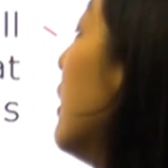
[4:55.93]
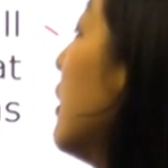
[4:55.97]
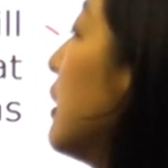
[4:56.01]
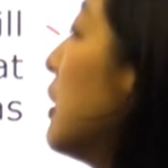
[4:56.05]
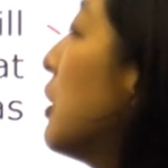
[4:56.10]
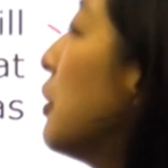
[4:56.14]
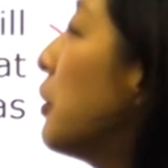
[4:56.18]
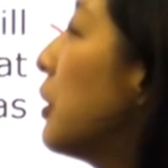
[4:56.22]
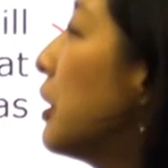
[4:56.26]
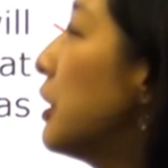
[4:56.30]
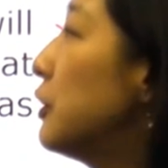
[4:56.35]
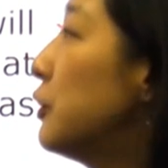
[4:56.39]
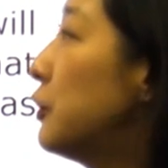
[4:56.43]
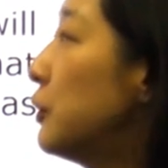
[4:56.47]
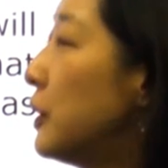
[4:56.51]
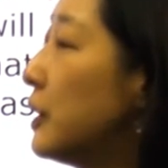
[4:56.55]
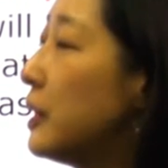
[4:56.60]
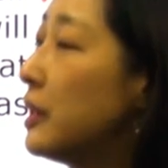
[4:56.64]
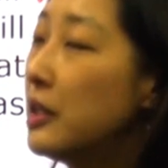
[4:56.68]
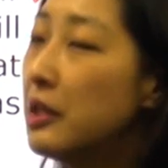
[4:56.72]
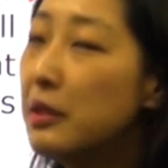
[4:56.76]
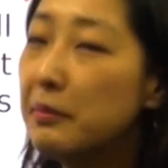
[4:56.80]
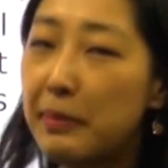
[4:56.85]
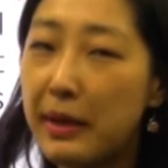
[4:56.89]
기억할 수
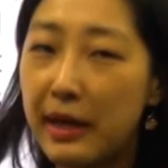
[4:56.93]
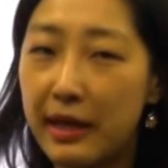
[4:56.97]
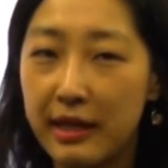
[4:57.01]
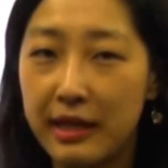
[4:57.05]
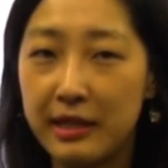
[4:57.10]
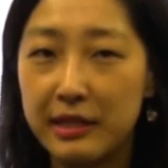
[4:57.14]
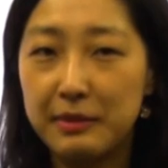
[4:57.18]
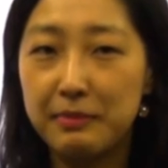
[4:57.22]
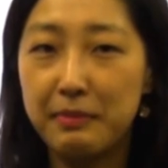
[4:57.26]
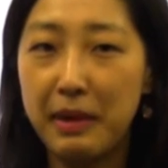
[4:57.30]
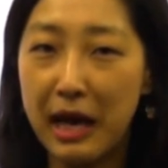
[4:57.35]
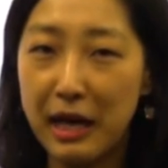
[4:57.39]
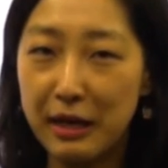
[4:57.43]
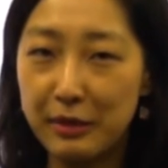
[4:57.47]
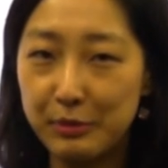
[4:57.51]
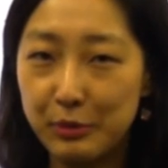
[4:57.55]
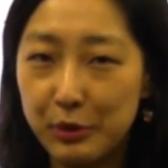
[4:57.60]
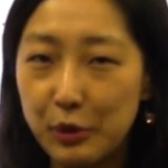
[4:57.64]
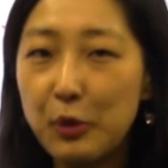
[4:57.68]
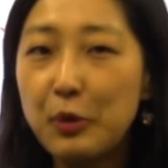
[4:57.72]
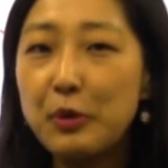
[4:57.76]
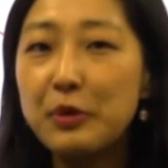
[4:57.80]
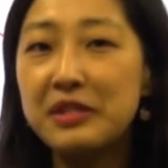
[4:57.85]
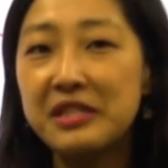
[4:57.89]
있기를 바라는
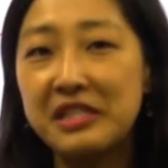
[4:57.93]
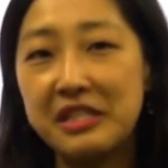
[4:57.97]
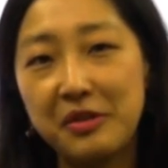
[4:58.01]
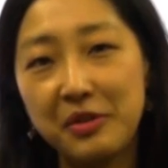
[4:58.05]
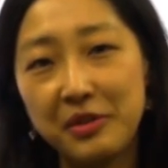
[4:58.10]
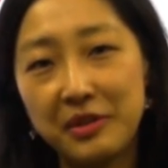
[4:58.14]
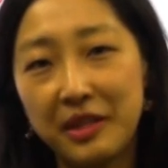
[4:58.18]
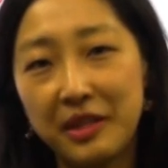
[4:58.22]
마음으로 찍었